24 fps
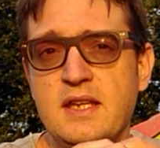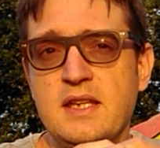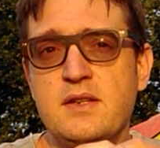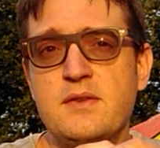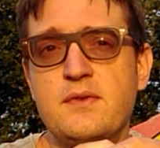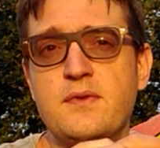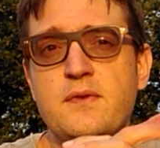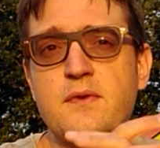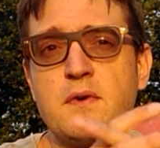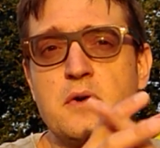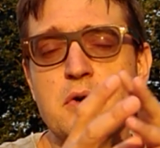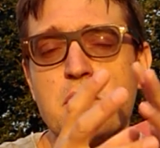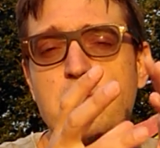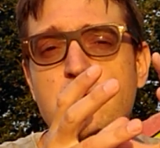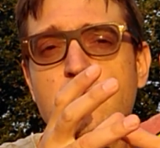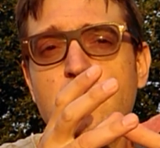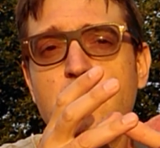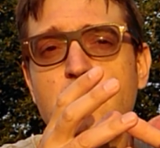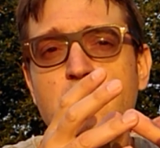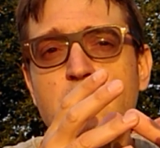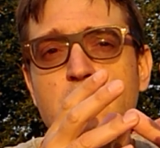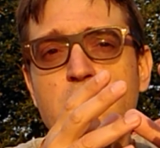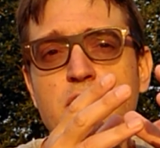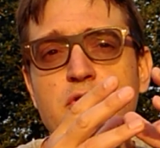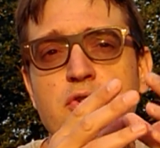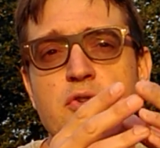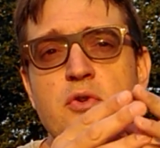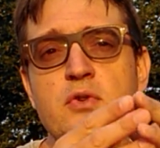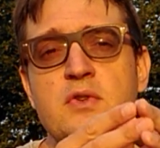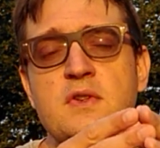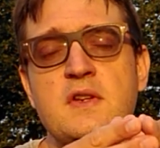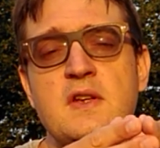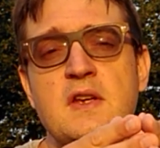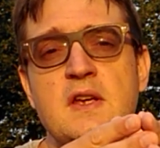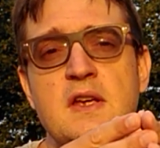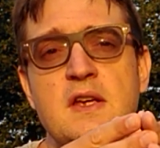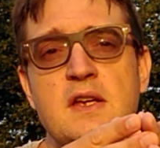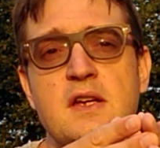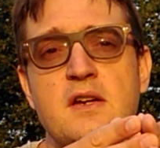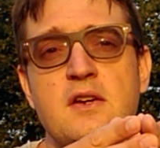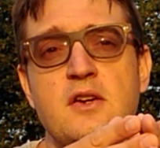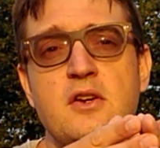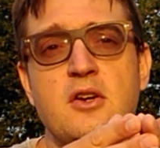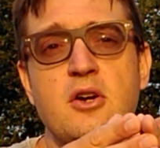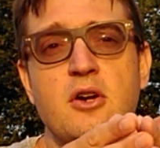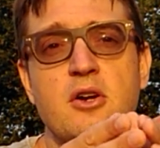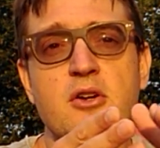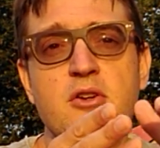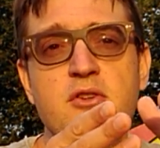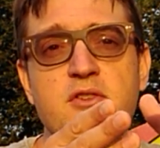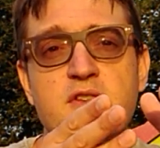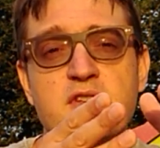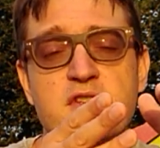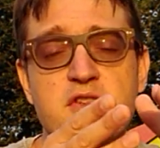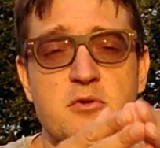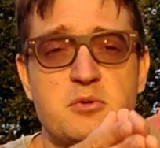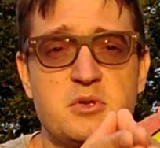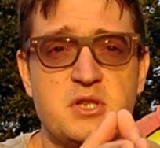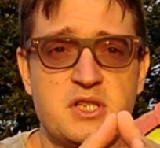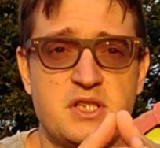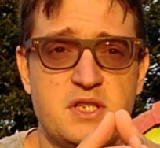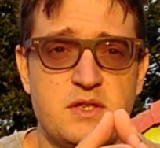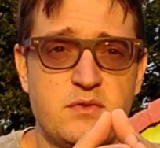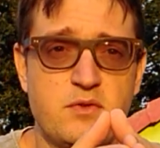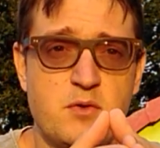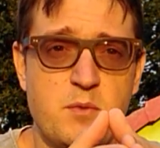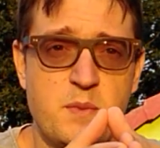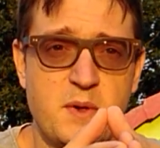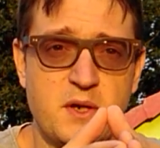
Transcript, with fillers: Il faut donner des objectifs au